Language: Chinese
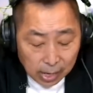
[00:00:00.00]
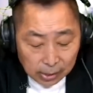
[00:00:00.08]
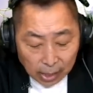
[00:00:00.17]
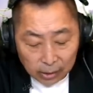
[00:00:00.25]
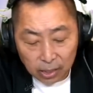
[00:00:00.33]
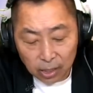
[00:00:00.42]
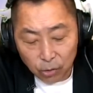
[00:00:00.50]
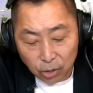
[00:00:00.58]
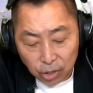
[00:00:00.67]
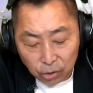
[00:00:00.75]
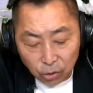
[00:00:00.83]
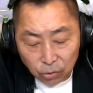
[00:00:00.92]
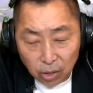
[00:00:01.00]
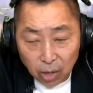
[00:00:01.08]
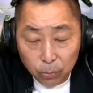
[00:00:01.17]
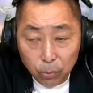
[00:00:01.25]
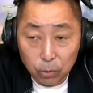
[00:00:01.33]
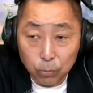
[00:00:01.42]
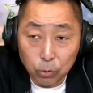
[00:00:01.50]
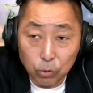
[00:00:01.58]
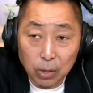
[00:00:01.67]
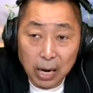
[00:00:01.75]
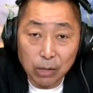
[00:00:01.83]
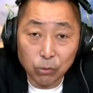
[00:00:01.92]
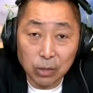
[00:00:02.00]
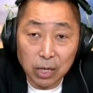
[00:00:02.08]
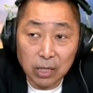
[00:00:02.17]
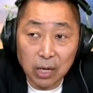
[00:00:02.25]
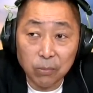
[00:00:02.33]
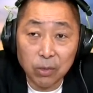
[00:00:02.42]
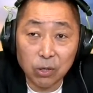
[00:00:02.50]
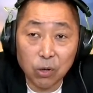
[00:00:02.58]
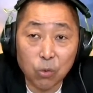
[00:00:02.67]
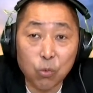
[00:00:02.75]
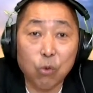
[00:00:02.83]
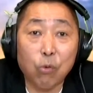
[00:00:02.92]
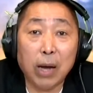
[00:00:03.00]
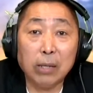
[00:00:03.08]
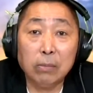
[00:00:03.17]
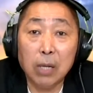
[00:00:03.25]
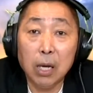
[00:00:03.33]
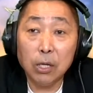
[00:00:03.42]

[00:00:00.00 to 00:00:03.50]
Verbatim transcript: 那第二轮的时候呢，波波索纳罗呢，能不能够过关，